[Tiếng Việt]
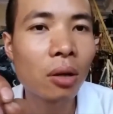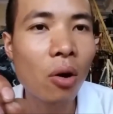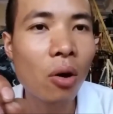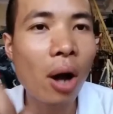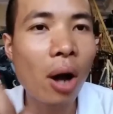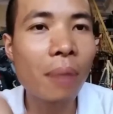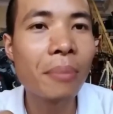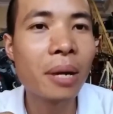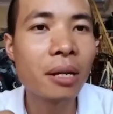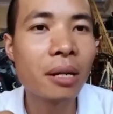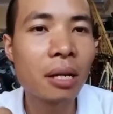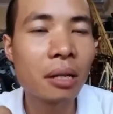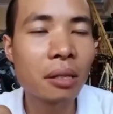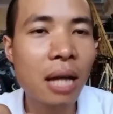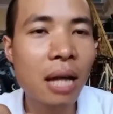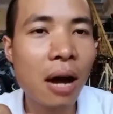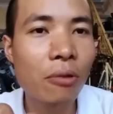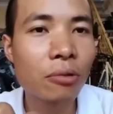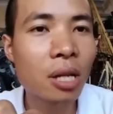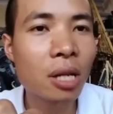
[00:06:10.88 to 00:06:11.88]
con mình đằng
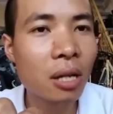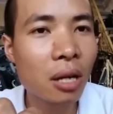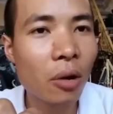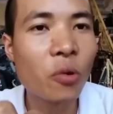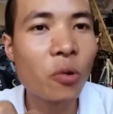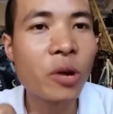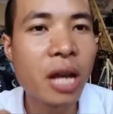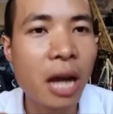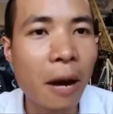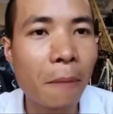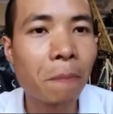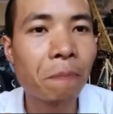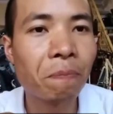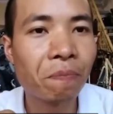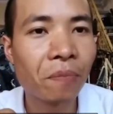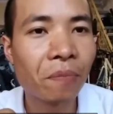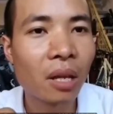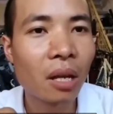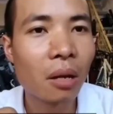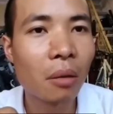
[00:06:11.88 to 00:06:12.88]
sau rất là nguy hiểm
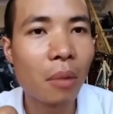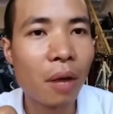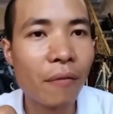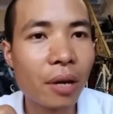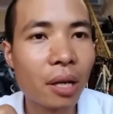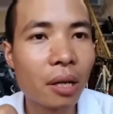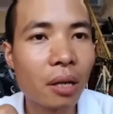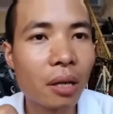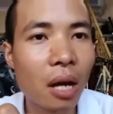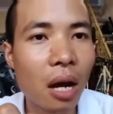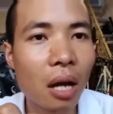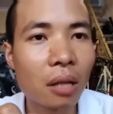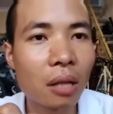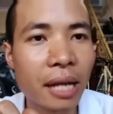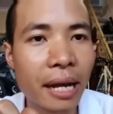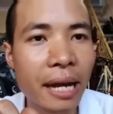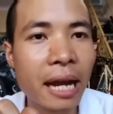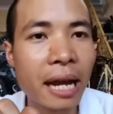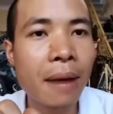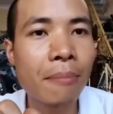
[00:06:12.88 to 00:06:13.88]
bởi vì uh,
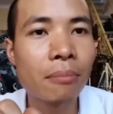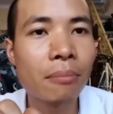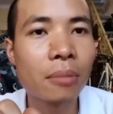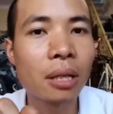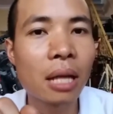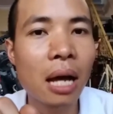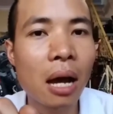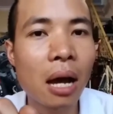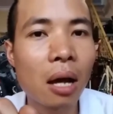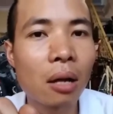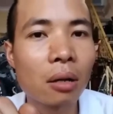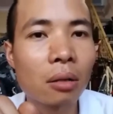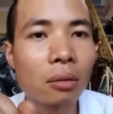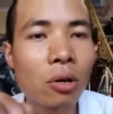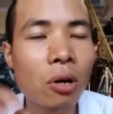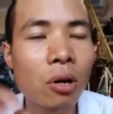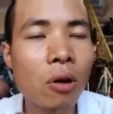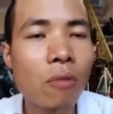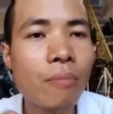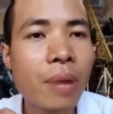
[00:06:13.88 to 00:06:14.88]
trẻ em người ta
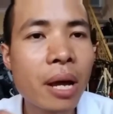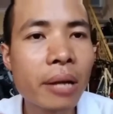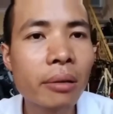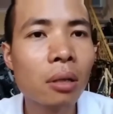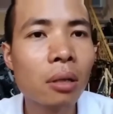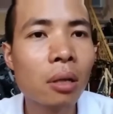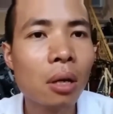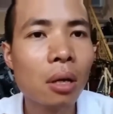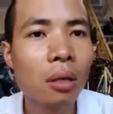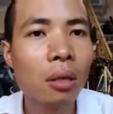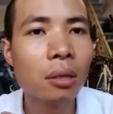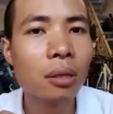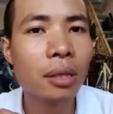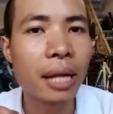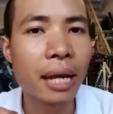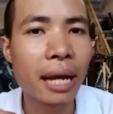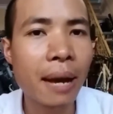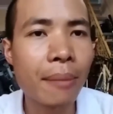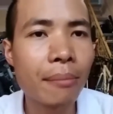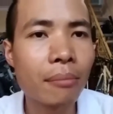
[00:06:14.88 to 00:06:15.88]
nó không biết
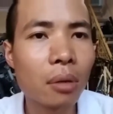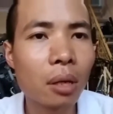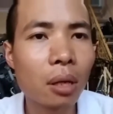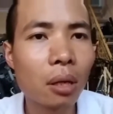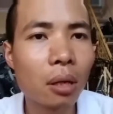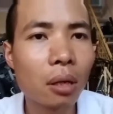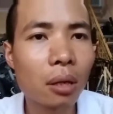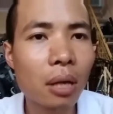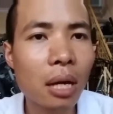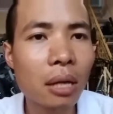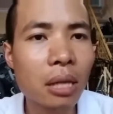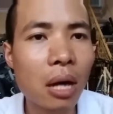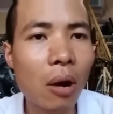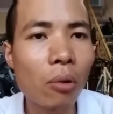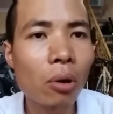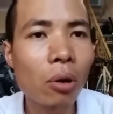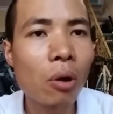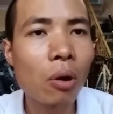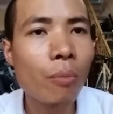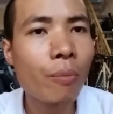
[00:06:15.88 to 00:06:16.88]
trẻ em ờ, các
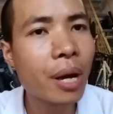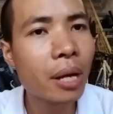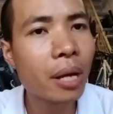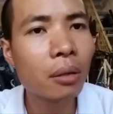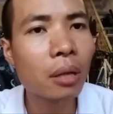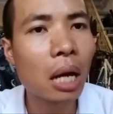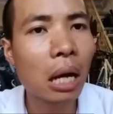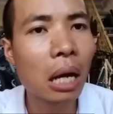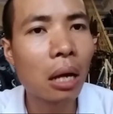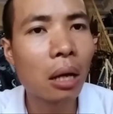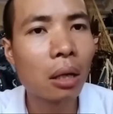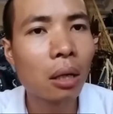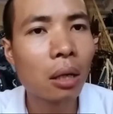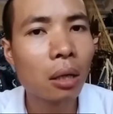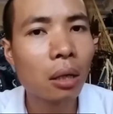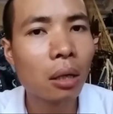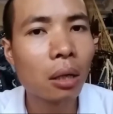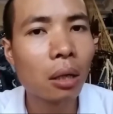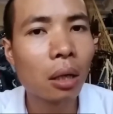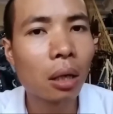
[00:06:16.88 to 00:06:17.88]
cháu nó không biết là
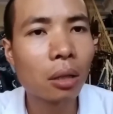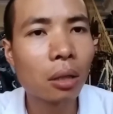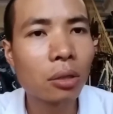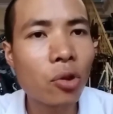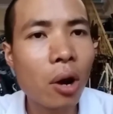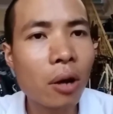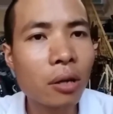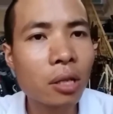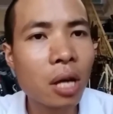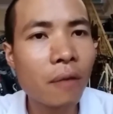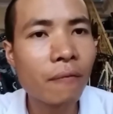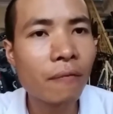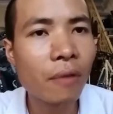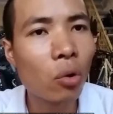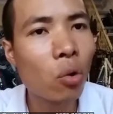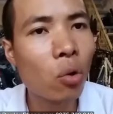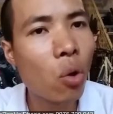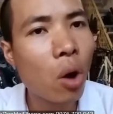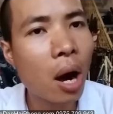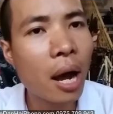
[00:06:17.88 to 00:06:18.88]
ờ, cho chân
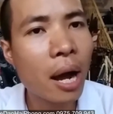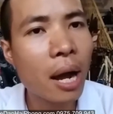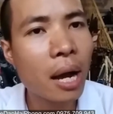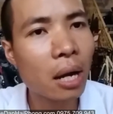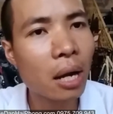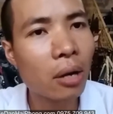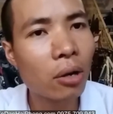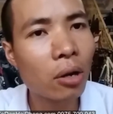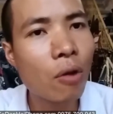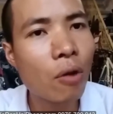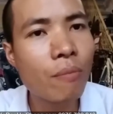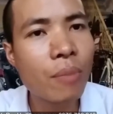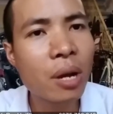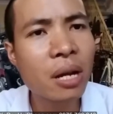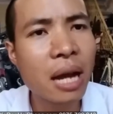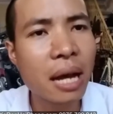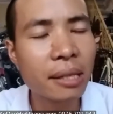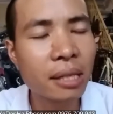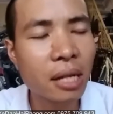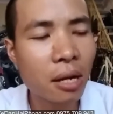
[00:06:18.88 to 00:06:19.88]
vào đũa hay là nó không biết
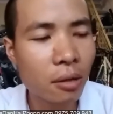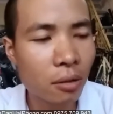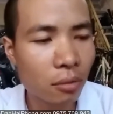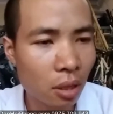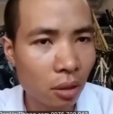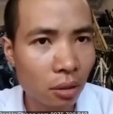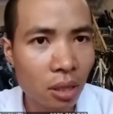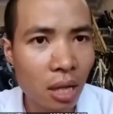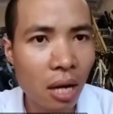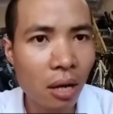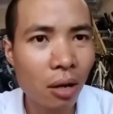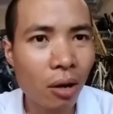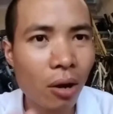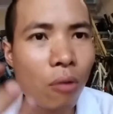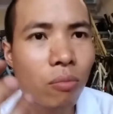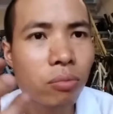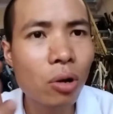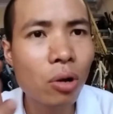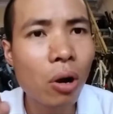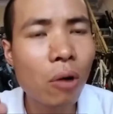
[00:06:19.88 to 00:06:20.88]
để chân thực ra là
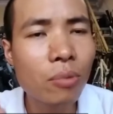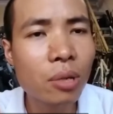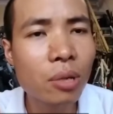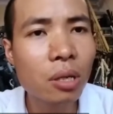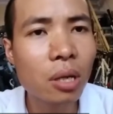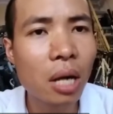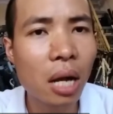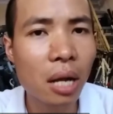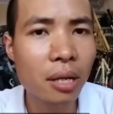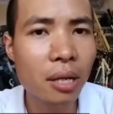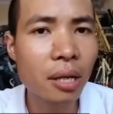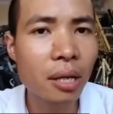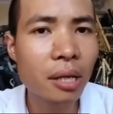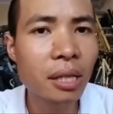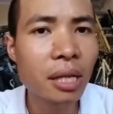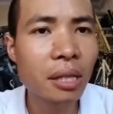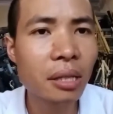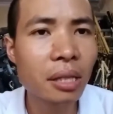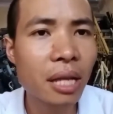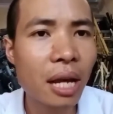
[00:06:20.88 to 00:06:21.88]
không nó không như là những cái
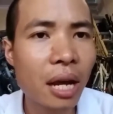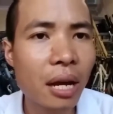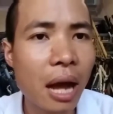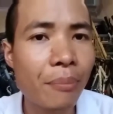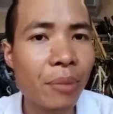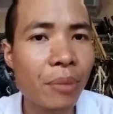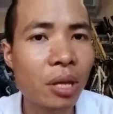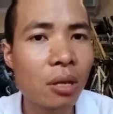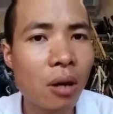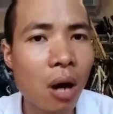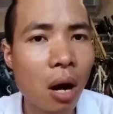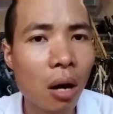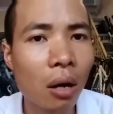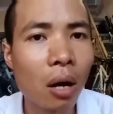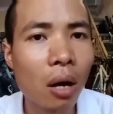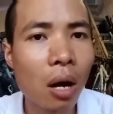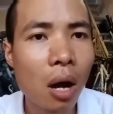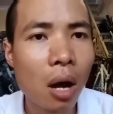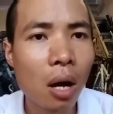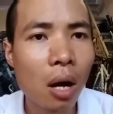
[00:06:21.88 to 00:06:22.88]
chiếc xe đạp bình thường
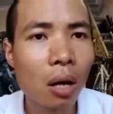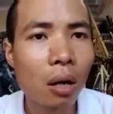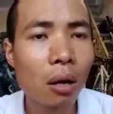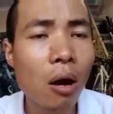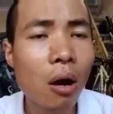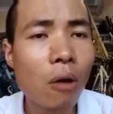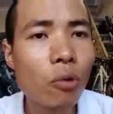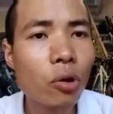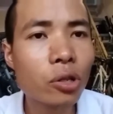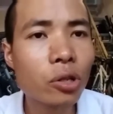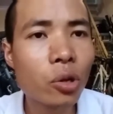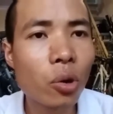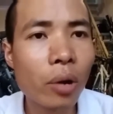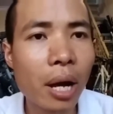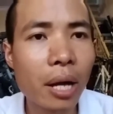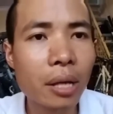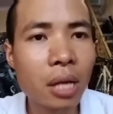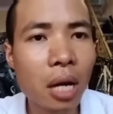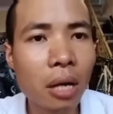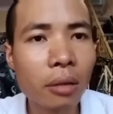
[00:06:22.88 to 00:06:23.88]
nó không có chỗ
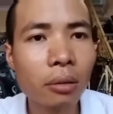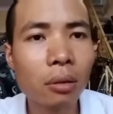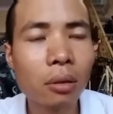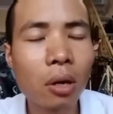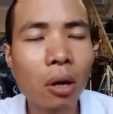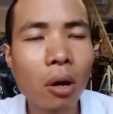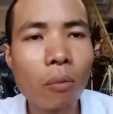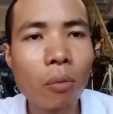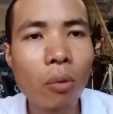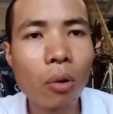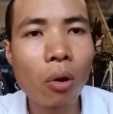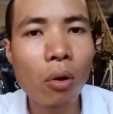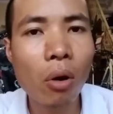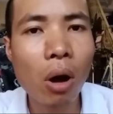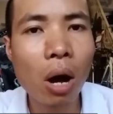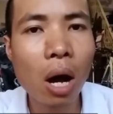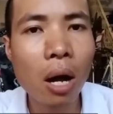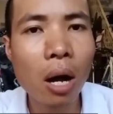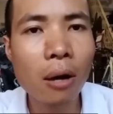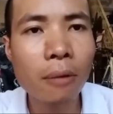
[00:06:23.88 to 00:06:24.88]
để chân nó không
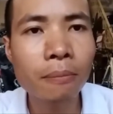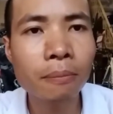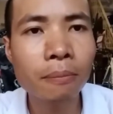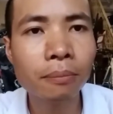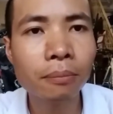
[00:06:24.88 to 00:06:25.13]
có